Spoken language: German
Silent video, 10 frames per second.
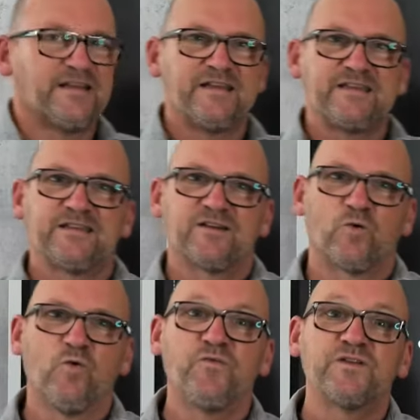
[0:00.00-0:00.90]
ich
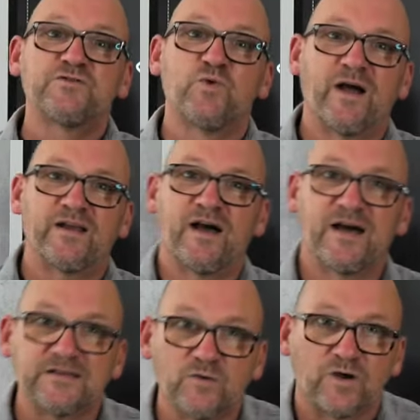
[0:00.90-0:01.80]
rufe zu einer
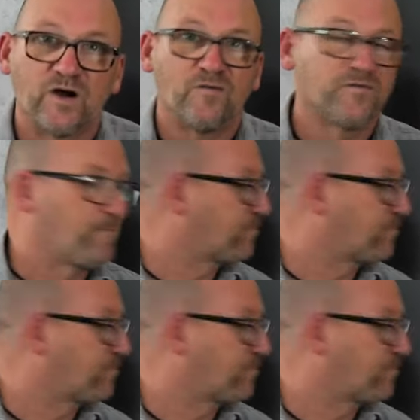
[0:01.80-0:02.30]
Handlung auf.